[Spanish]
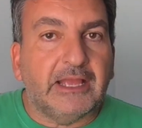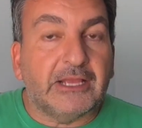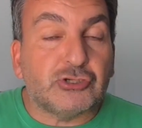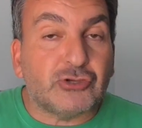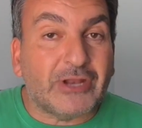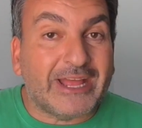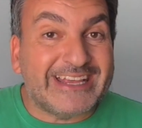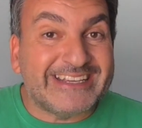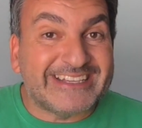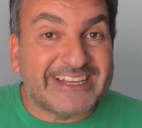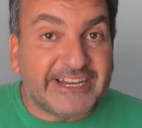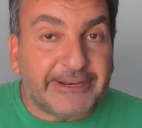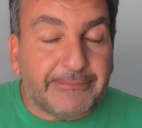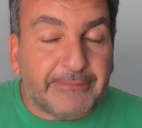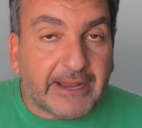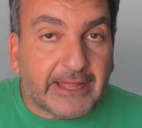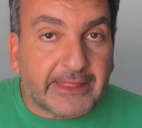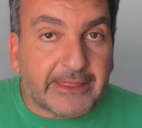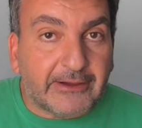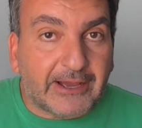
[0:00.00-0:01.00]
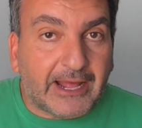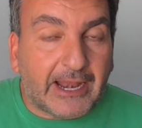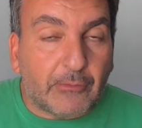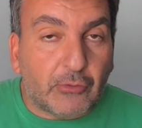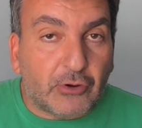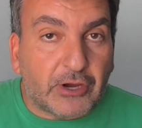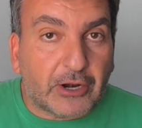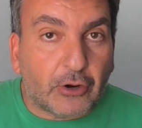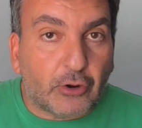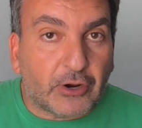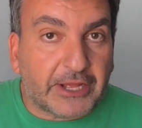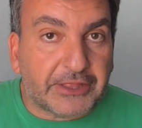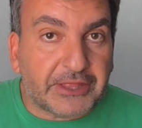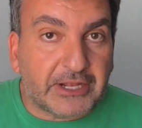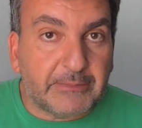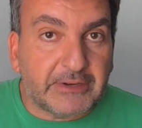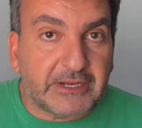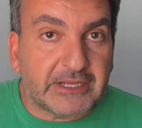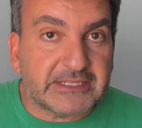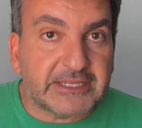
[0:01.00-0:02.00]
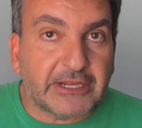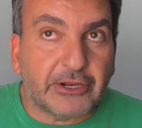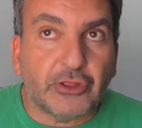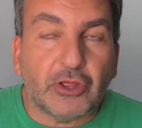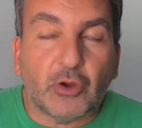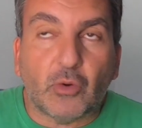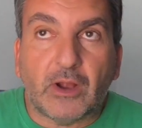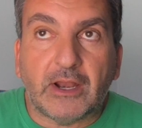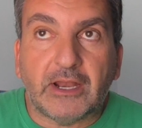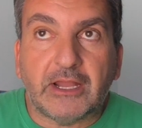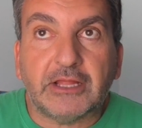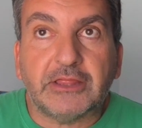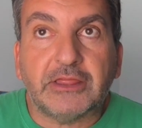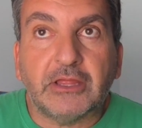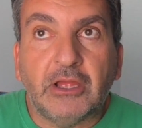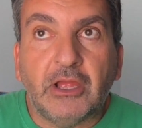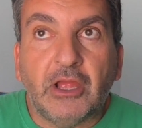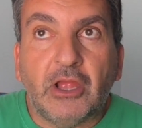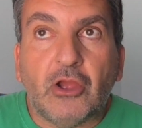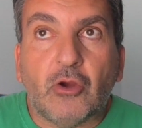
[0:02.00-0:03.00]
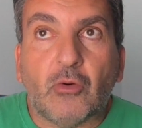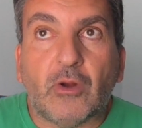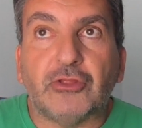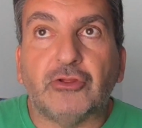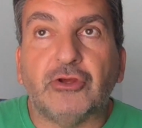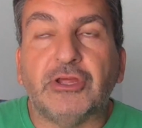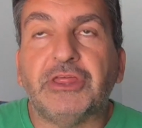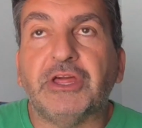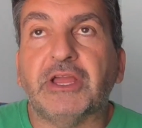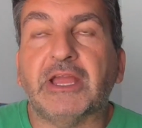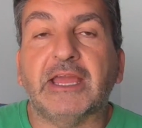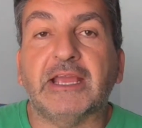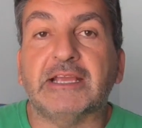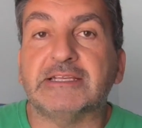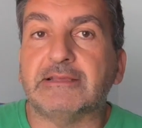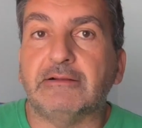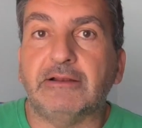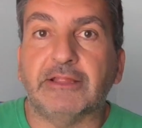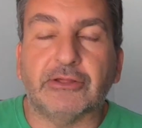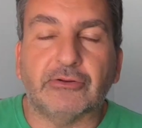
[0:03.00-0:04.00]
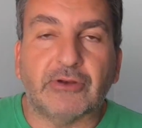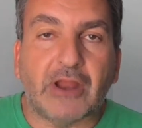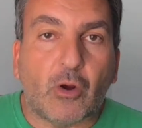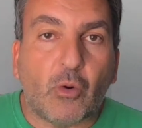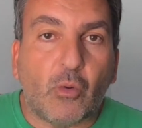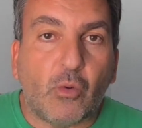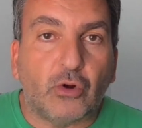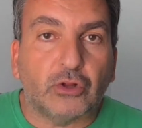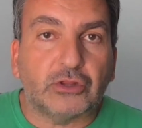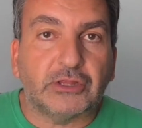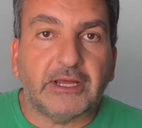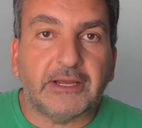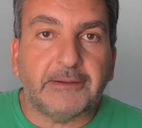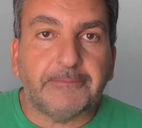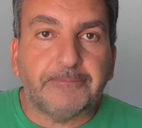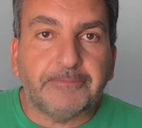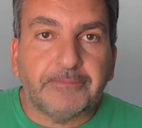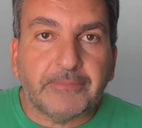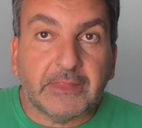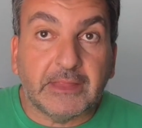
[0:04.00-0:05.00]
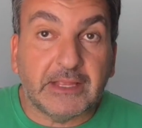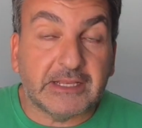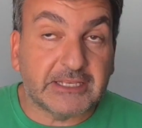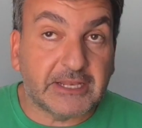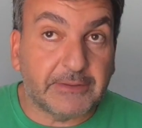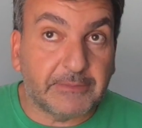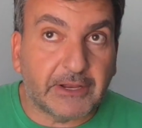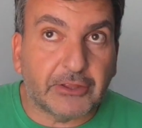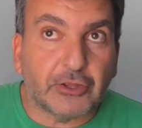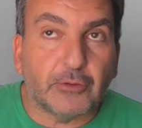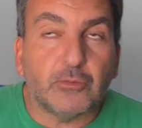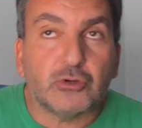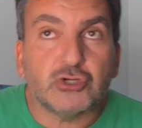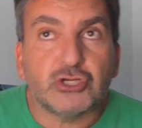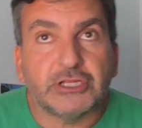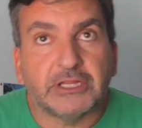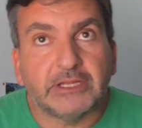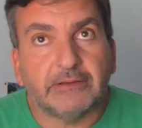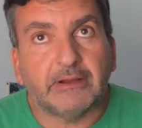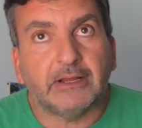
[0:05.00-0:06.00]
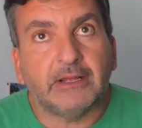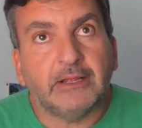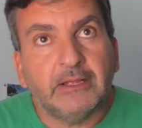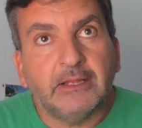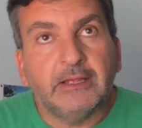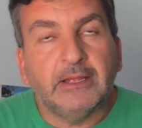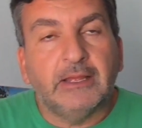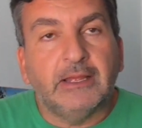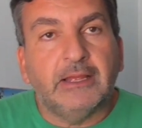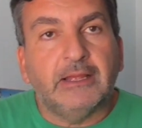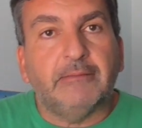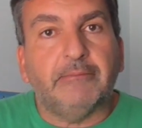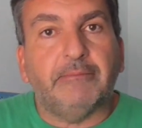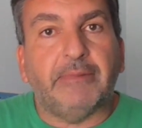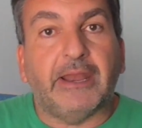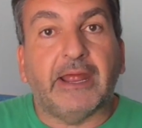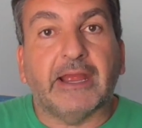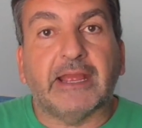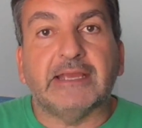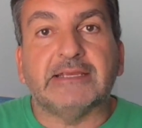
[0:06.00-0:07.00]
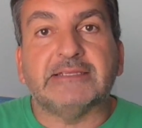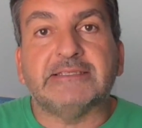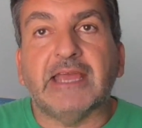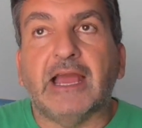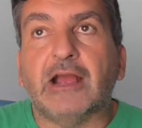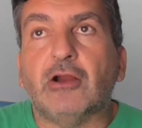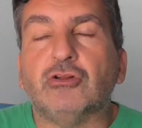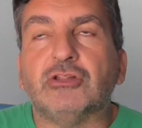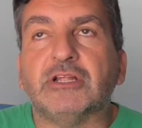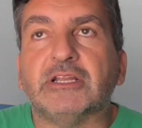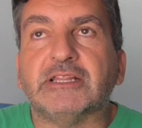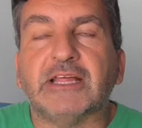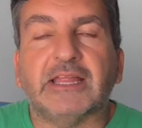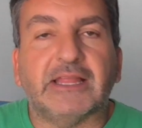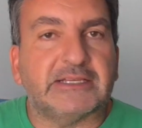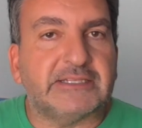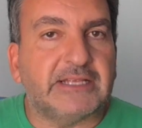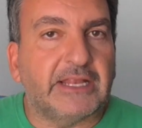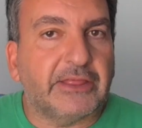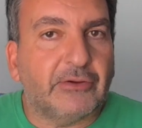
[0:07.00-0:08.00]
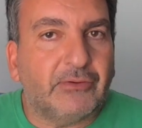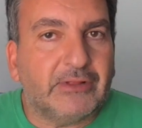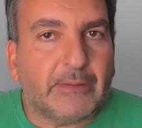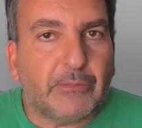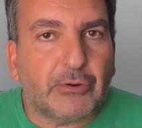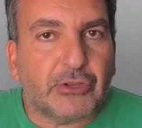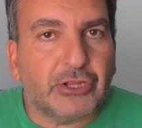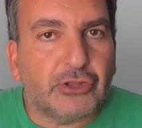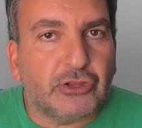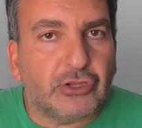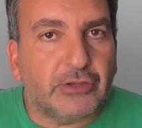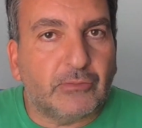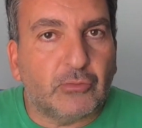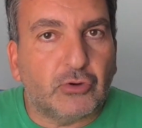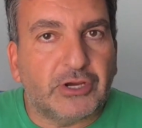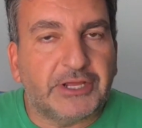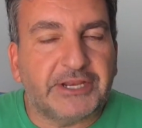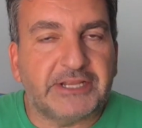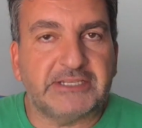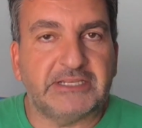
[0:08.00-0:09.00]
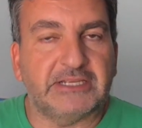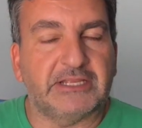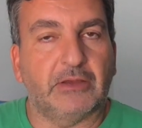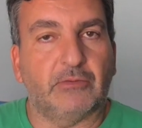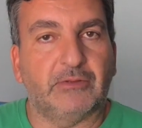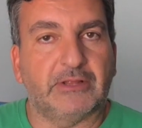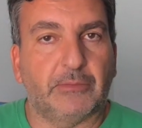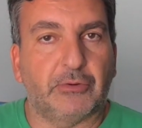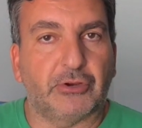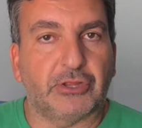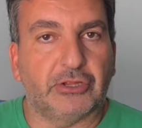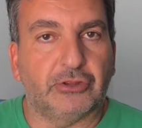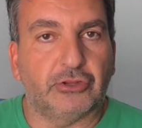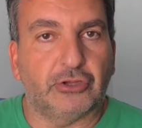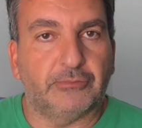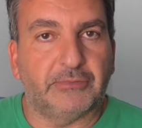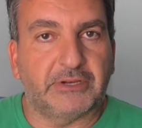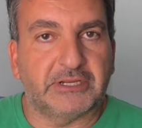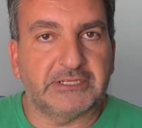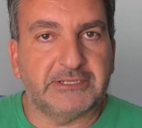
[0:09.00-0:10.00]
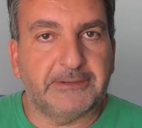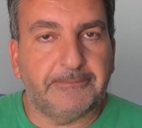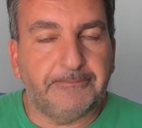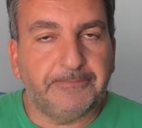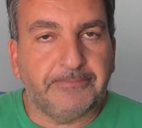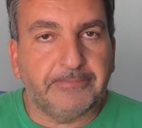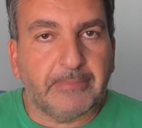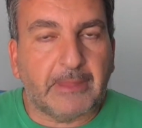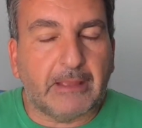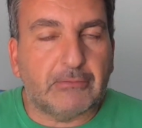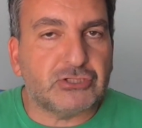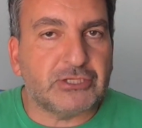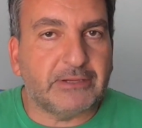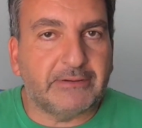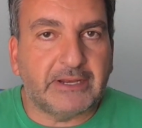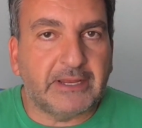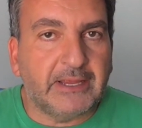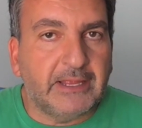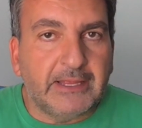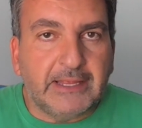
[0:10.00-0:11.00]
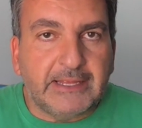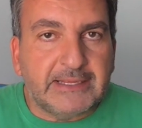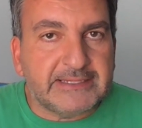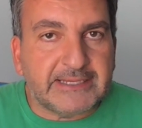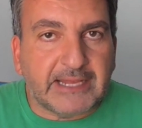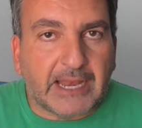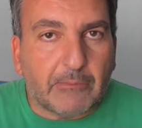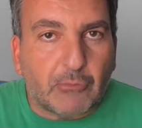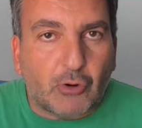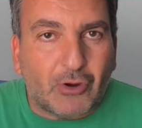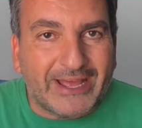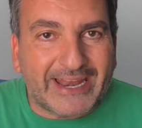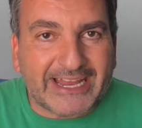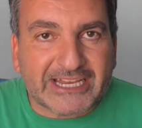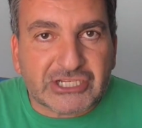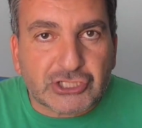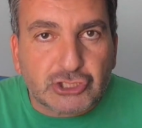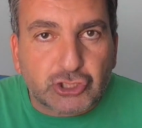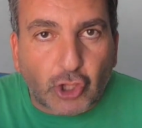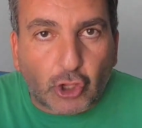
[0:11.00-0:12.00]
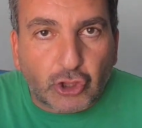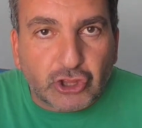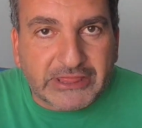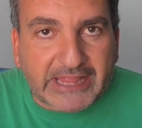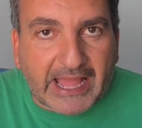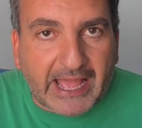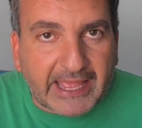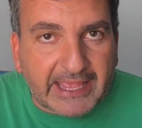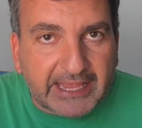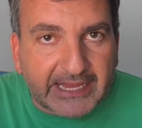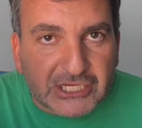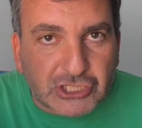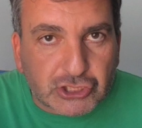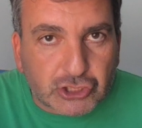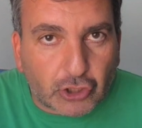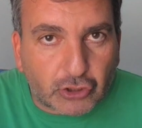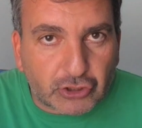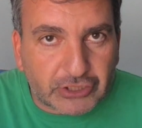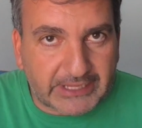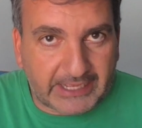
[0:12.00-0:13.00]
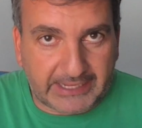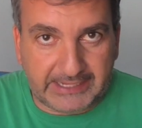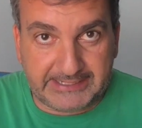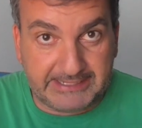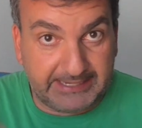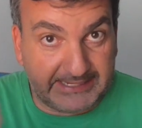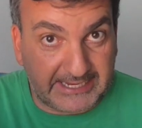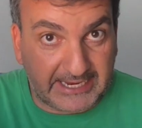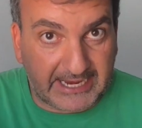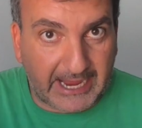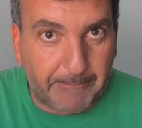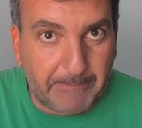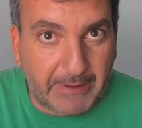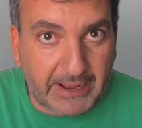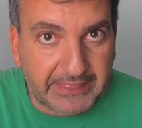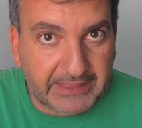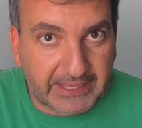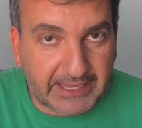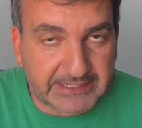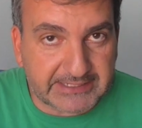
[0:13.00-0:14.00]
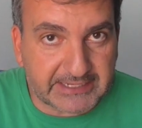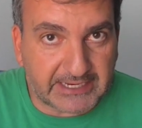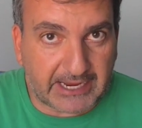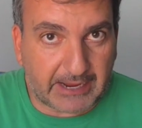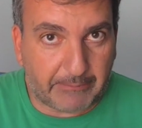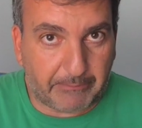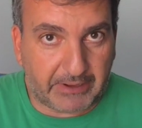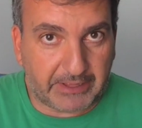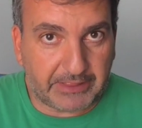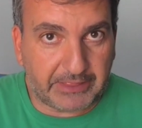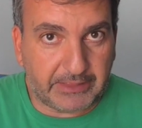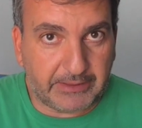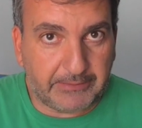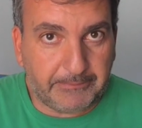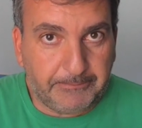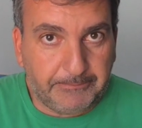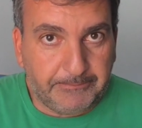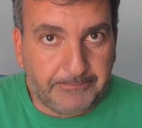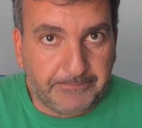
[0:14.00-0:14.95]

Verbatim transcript: es una discriminación a la mujer lo que hace el Ministerio de Igualdad cuando dice que hay que establecer una cuota, discriminación positiva, para que sean contratadas el 50% de mujeres y el 50% de hombres. Vamos a ver, si la mujer es tonta, es tonta, y si es incapaz, es incapaz